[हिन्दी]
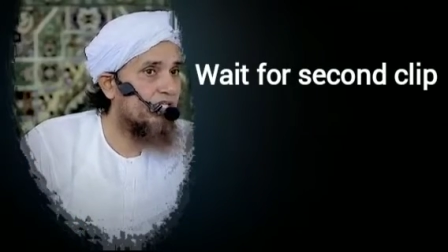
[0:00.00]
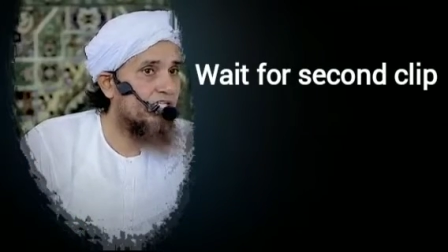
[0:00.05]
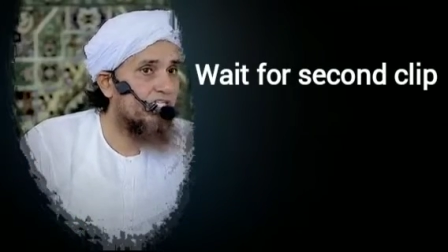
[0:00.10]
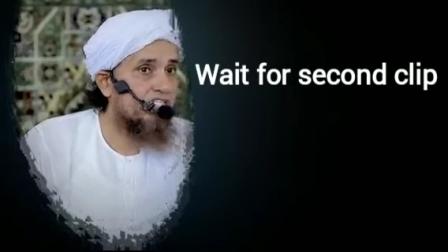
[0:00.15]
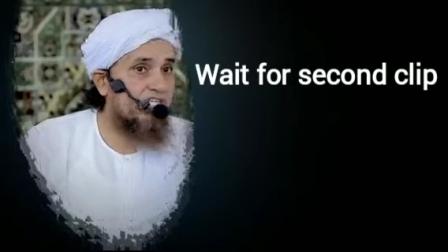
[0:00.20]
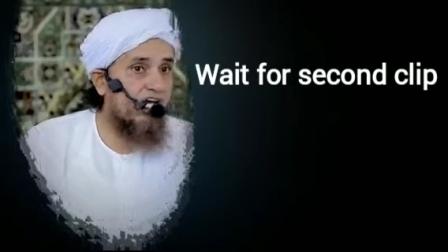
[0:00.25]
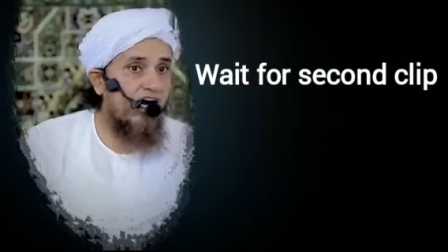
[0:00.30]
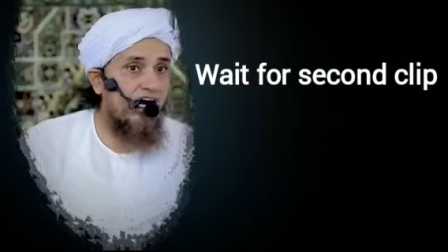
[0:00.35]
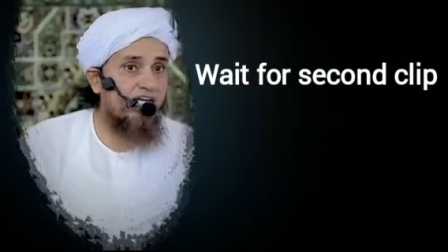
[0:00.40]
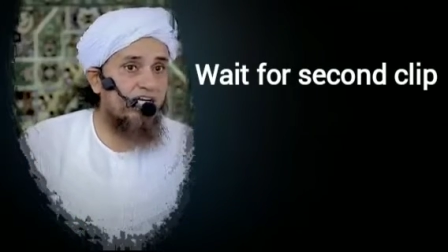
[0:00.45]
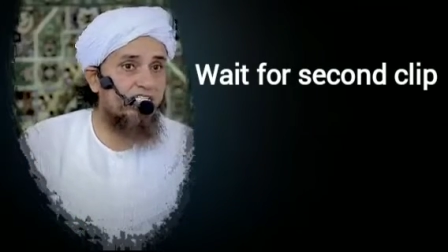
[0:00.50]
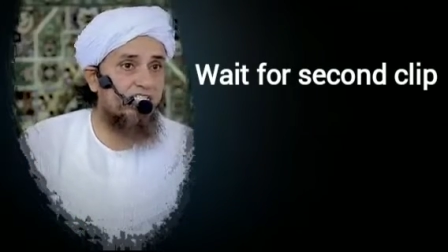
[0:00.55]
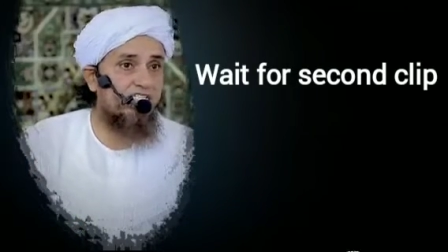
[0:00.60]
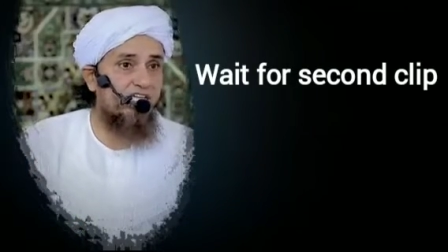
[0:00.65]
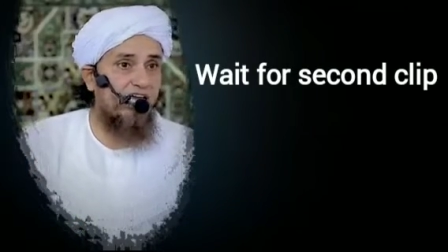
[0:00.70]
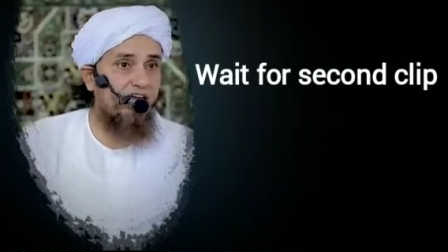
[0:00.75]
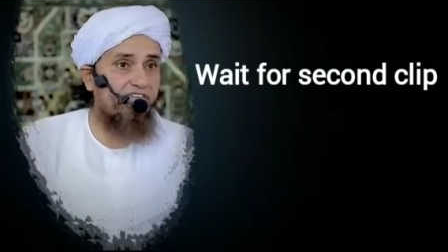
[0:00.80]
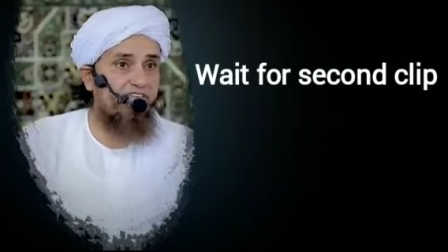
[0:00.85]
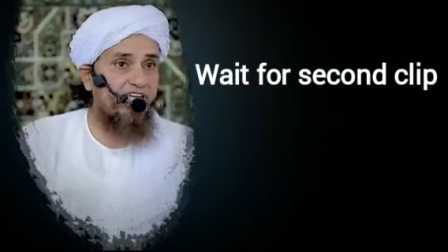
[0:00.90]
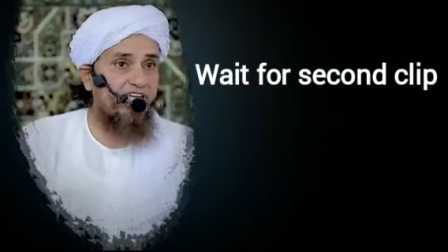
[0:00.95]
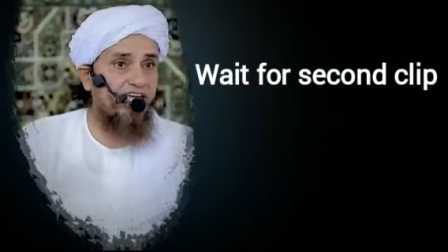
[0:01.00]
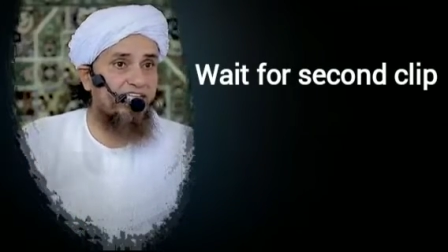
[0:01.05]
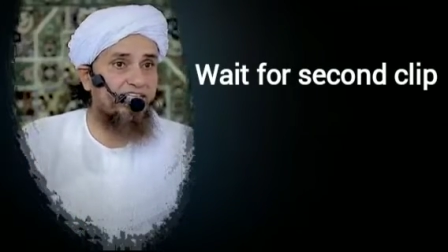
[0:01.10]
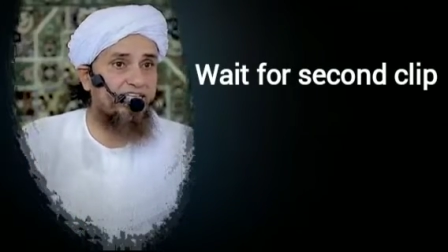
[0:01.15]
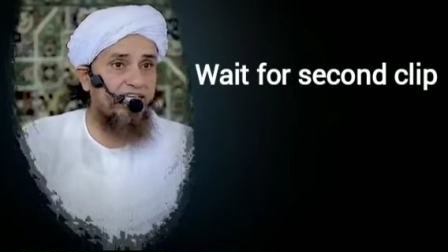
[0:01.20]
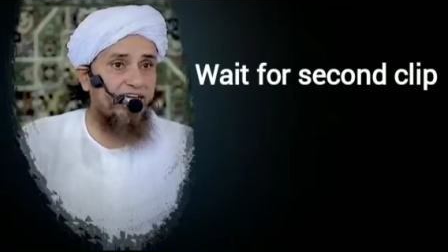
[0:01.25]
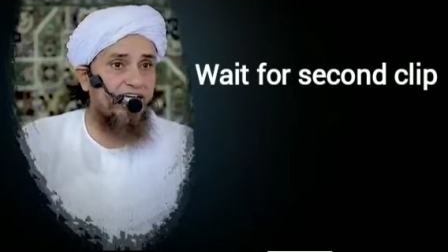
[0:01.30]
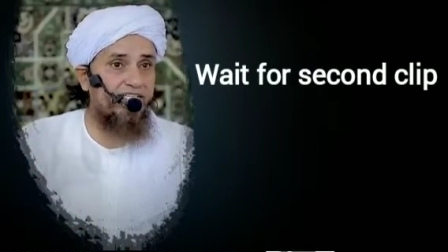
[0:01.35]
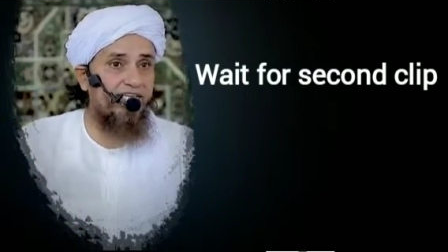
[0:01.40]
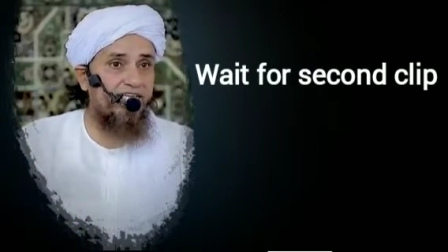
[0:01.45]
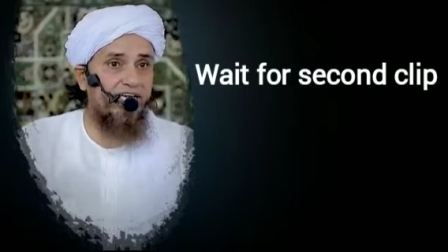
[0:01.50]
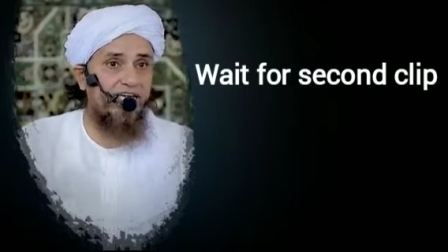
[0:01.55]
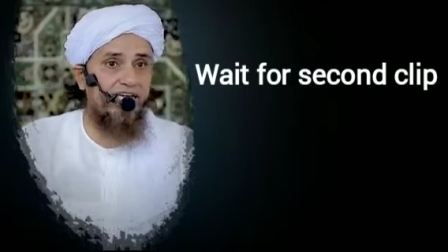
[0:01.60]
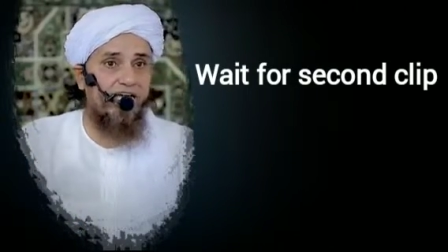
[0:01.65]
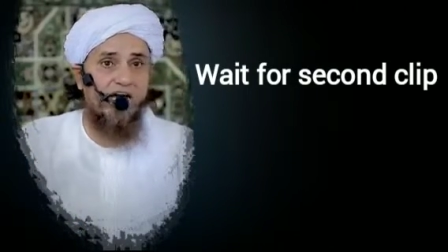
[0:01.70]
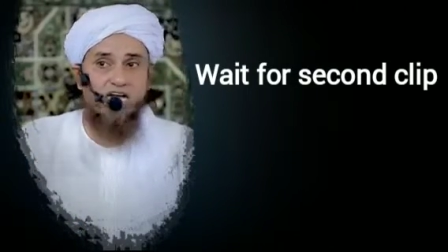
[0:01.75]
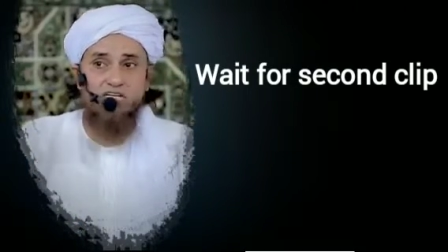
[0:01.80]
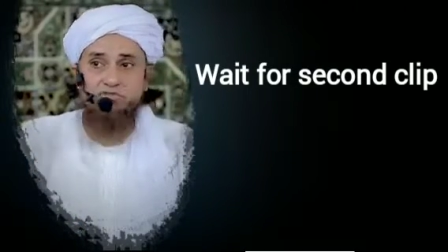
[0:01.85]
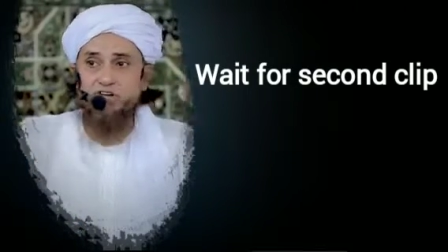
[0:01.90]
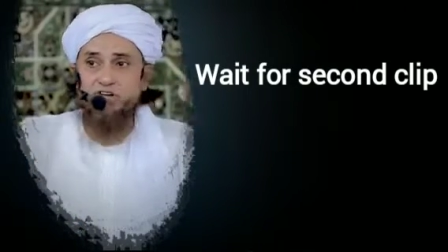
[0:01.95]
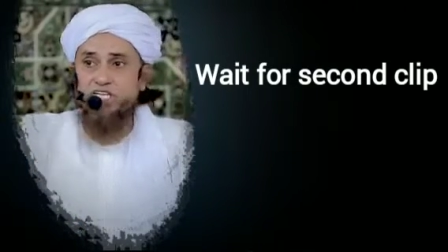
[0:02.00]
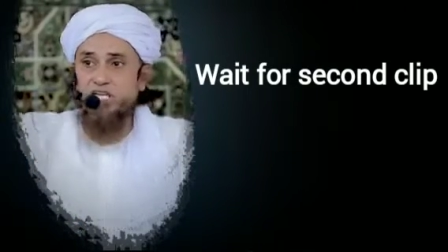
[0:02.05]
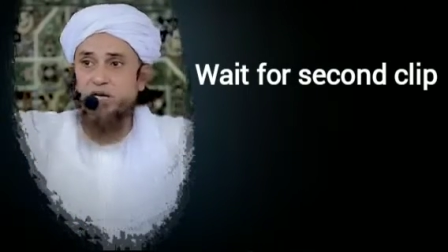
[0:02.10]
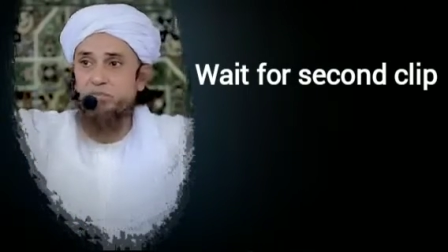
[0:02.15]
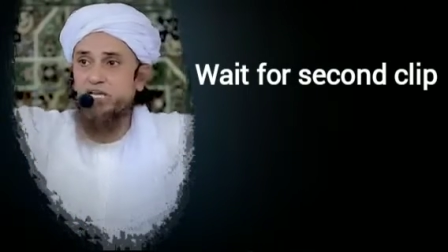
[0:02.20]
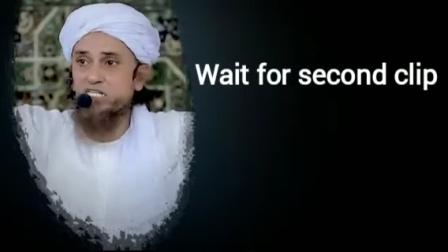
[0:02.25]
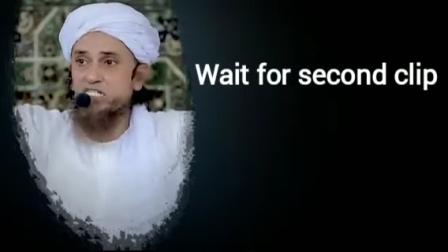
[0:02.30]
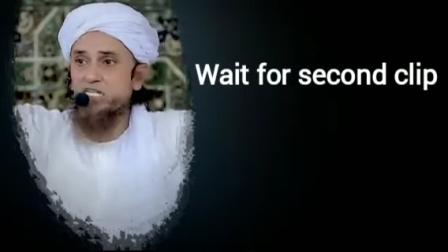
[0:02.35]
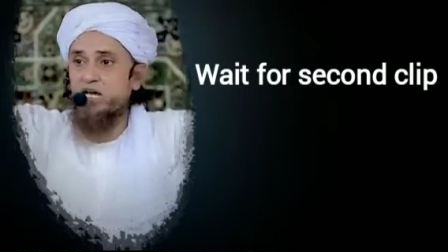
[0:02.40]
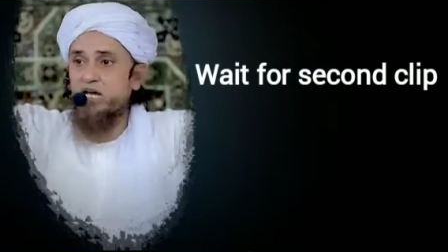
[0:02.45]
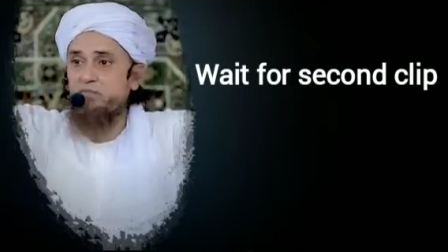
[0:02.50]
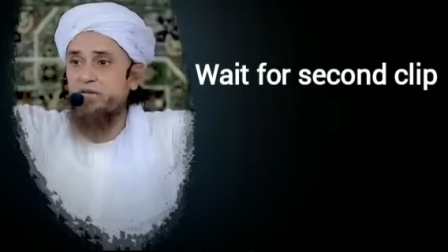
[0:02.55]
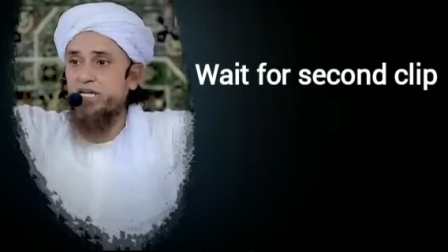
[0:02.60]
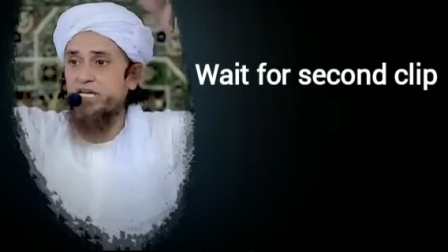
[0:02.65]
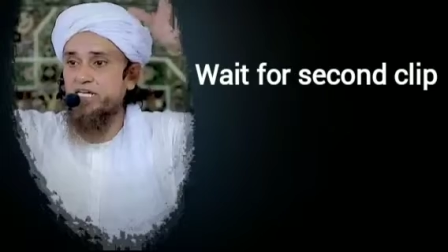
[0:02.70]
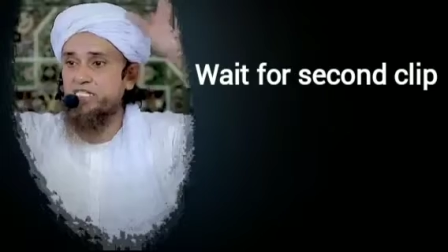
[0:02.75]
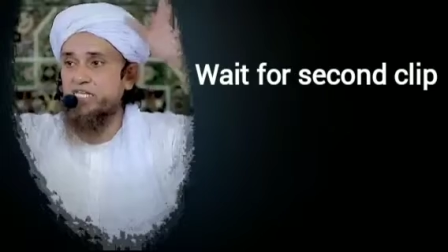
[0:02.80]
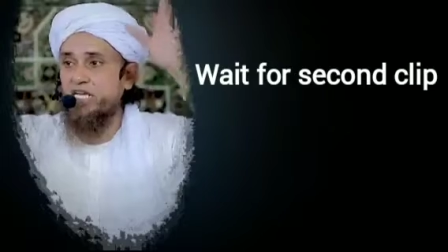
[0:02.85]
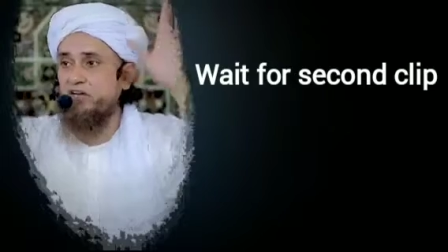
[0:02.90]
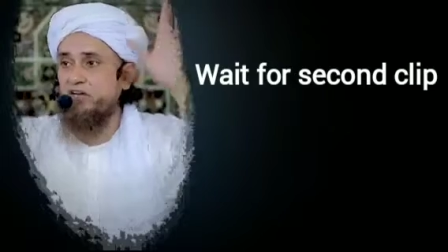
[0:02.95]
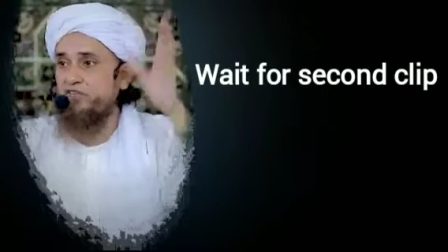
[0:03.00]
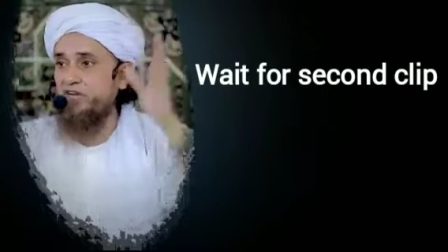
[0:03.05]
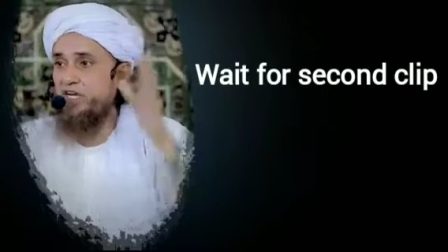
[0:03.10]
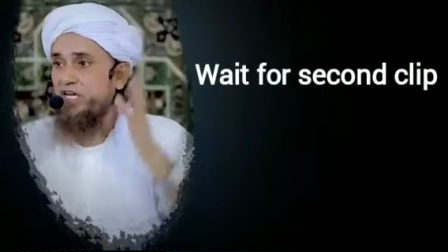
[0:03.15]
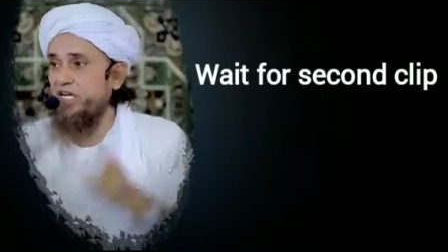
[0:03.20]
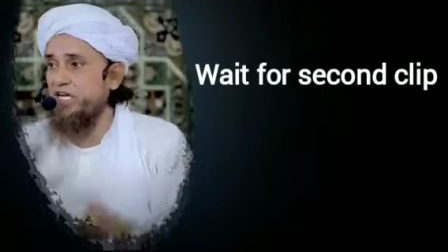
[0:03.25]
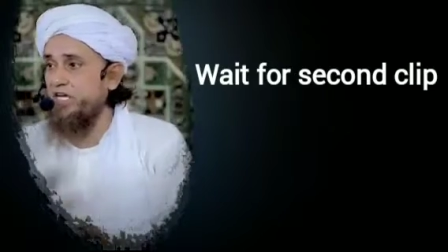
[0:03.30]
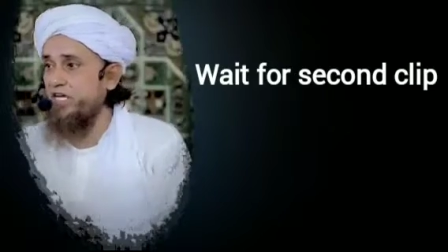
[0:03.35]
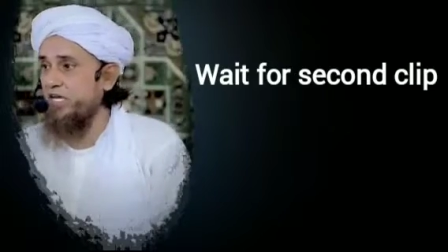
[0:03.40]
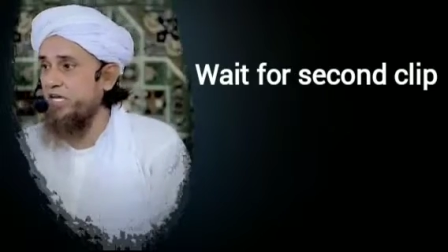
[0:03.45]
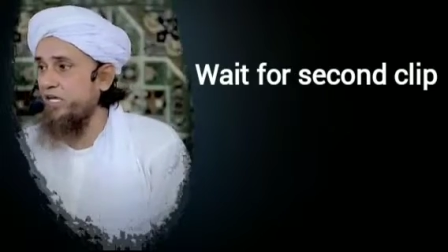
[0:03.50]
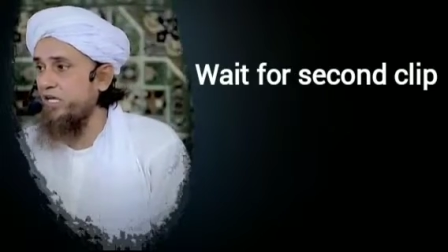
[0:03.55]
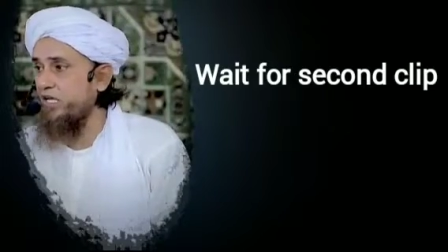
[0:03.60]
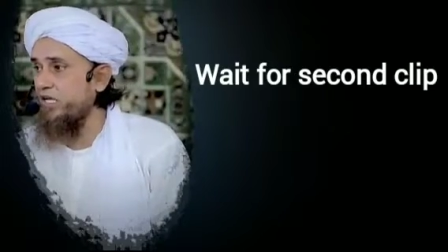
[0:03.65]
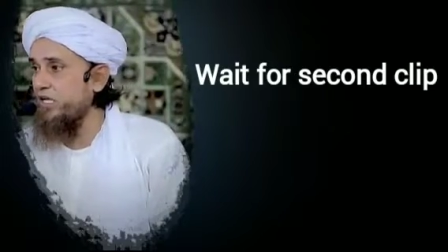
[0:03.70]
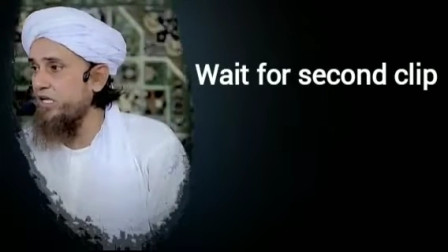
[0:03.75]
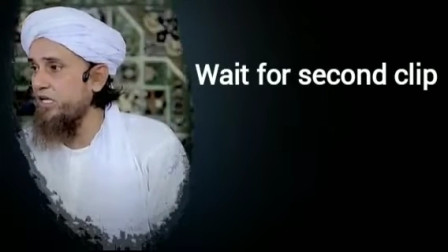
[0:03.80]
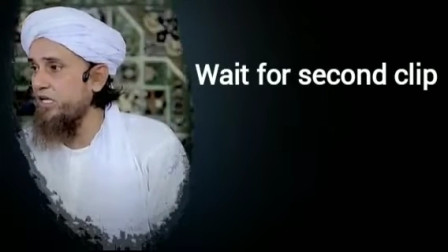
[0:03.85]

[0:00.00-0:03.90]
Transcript: इंसान सेल्फियां दे दे के आज फजर में एक साहब ने कहा सेल्फी लेनी है